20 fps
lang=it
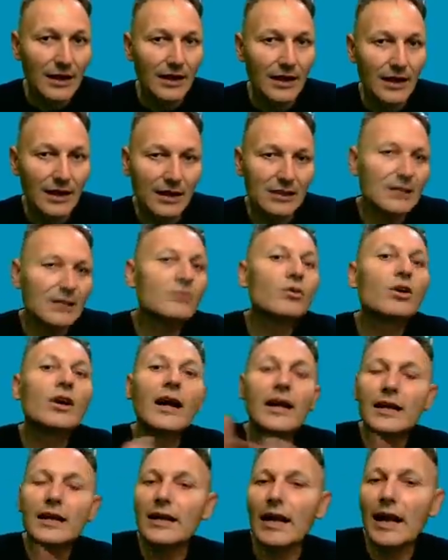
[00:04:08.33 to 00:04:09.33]
eh, che devo
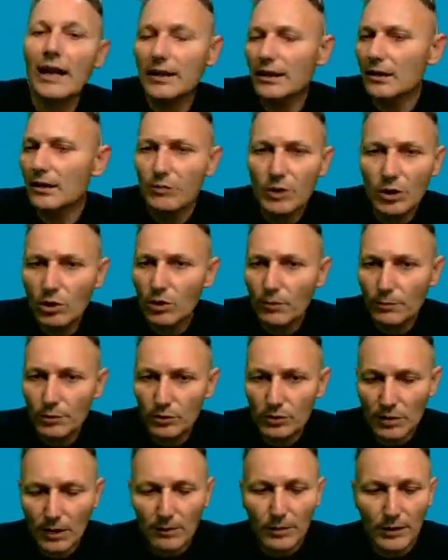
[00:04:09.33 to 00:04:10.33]
caricare nel mio
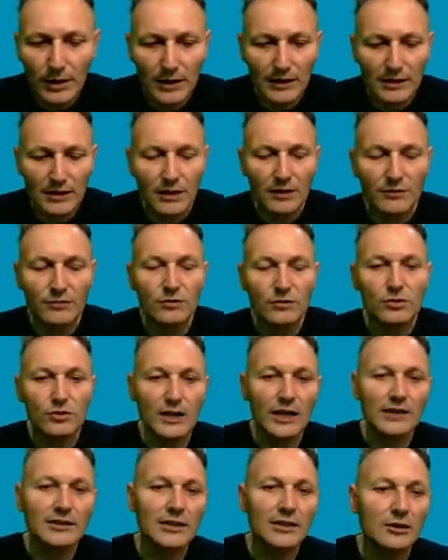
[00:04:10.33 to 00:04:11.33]
computer per rendere
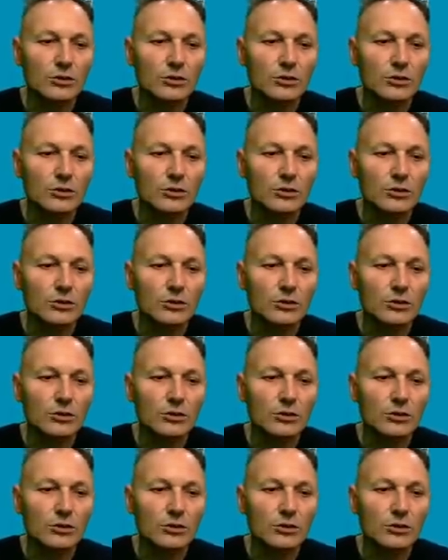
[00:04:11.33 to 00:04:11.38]
funzionante il